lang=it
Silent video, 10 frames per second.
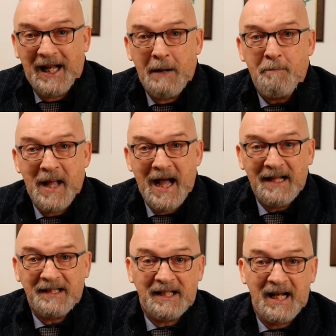delle
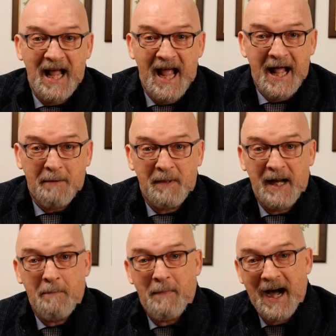piante, delle erbe,
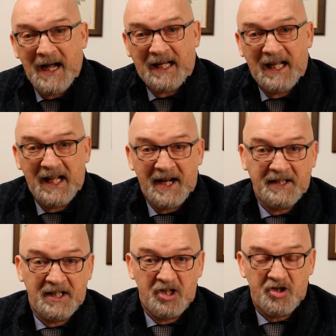le bacche, le
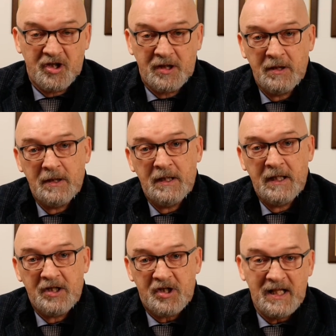radici
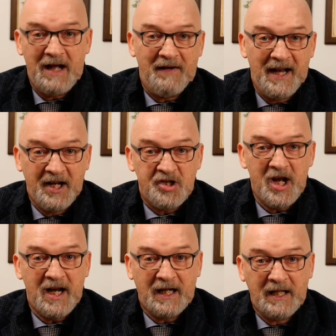si andava alla
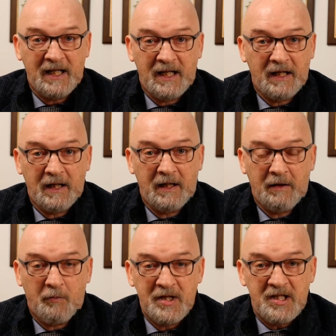ricerca di
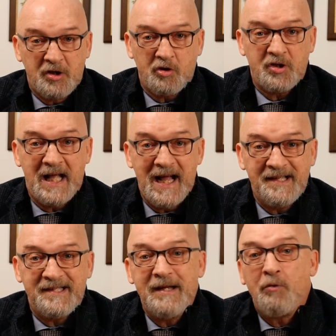queste
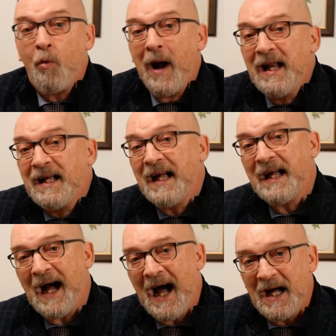sostanze, in qualche
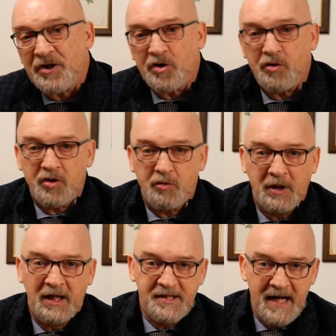caso si
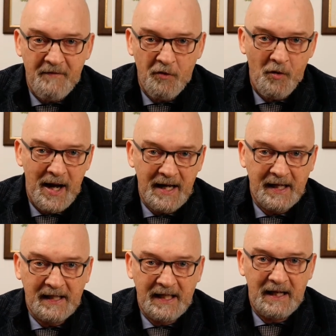utilizzavano
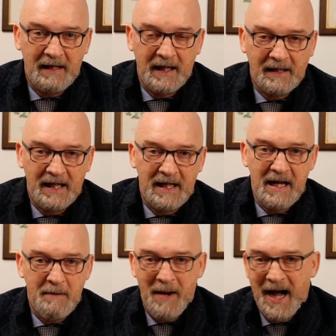anche del, degli
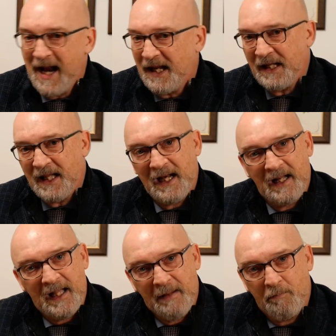animali,
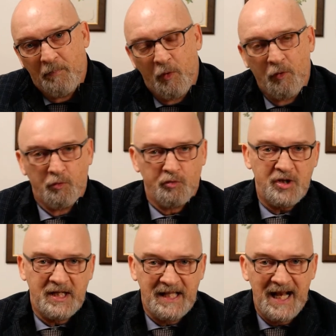del, dei
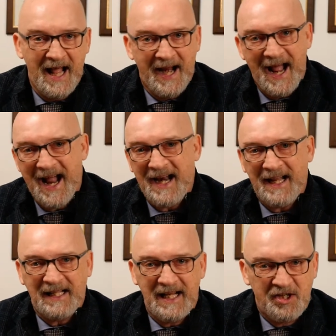molluschi, delle
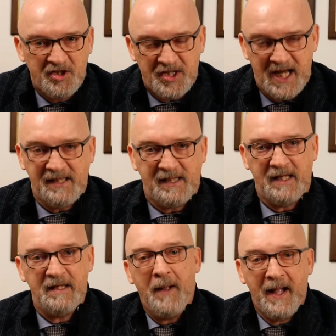rane, degli
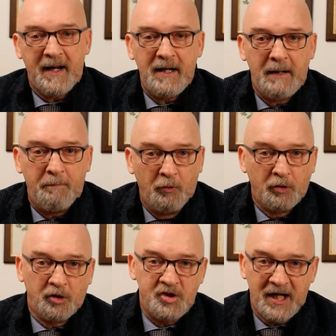insetti, per
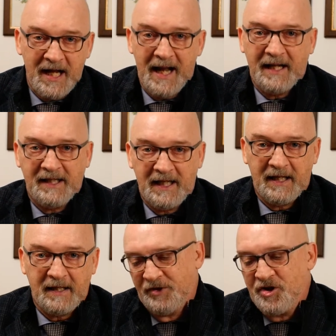appunto cercare
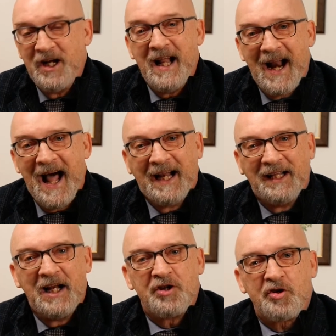di generare
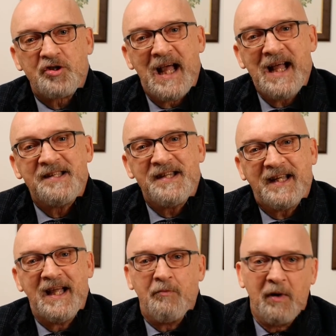delle sostanze
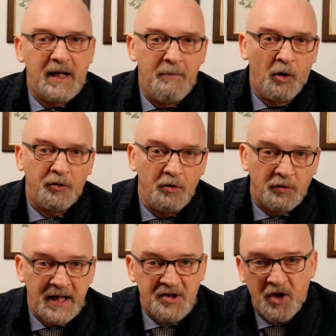che in qualche modo
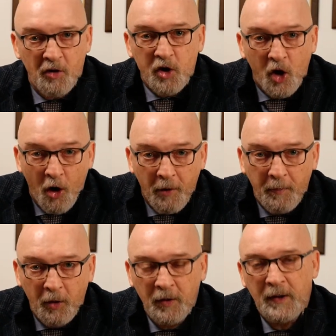aiutassero il
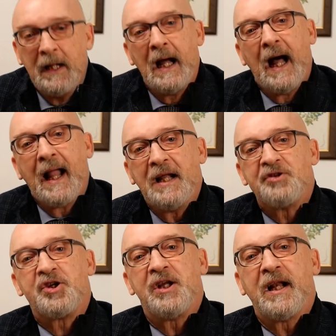corpo a
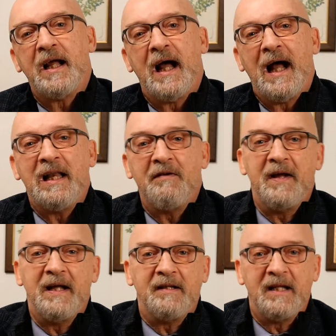reagire agli
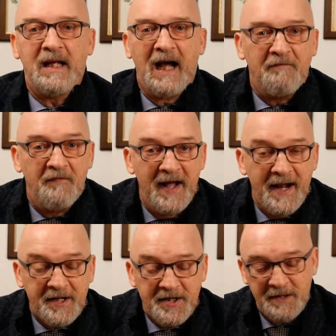eventi
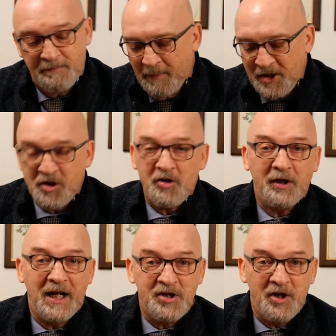avversi. Ma ci sono
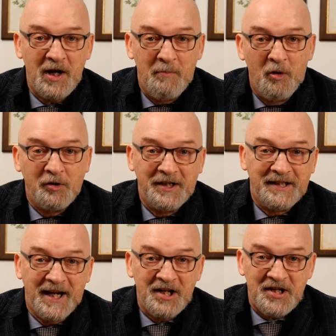delle storie molto
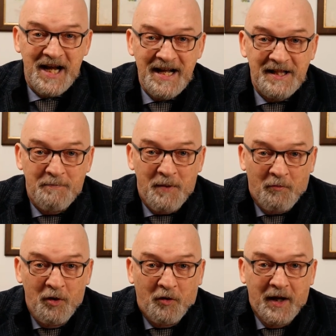interessanti per
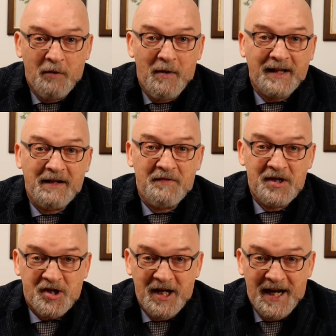quello che riguarda
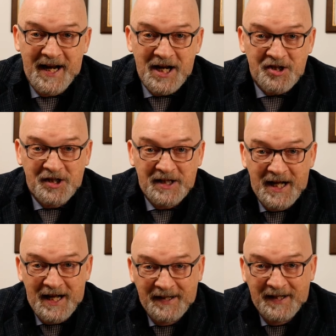invece la
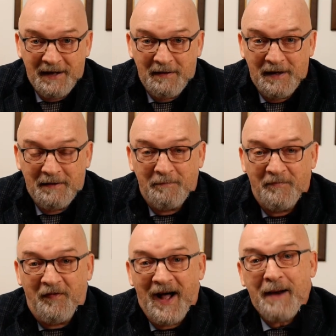nascita del
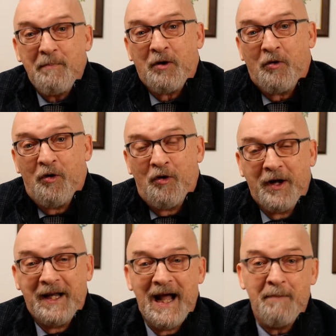farmaco
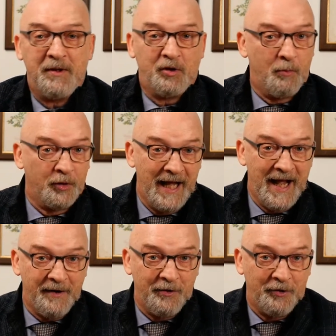in ambito
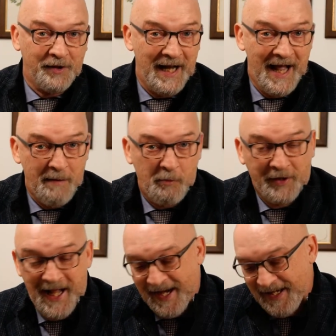moderno, nell'era
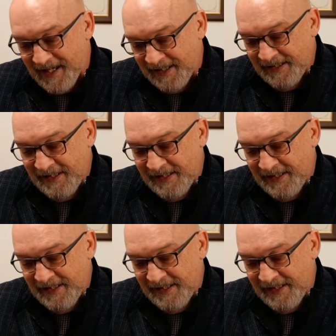moderna